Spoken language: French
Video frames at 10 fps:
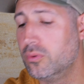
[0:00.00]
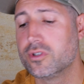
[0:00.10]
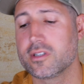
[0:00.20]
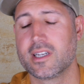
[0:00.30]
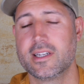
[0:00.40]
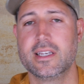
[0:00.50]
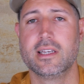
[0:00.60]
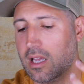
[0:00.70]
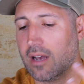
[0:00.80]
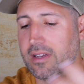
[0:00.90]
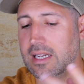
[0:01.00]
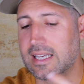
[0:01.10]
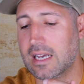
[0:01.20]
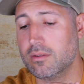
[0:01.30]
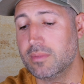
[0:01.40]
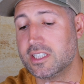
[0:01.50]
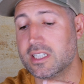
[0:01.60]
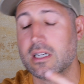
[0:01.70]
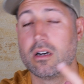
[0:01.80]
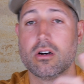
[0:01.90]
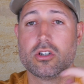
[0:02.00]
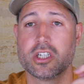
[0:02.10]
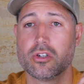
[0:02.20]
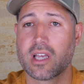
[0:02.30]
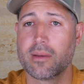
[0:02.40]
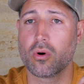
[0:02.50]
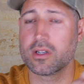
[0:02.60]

plusieurs années et avec lesquelles ben, euh, j'ai de très bons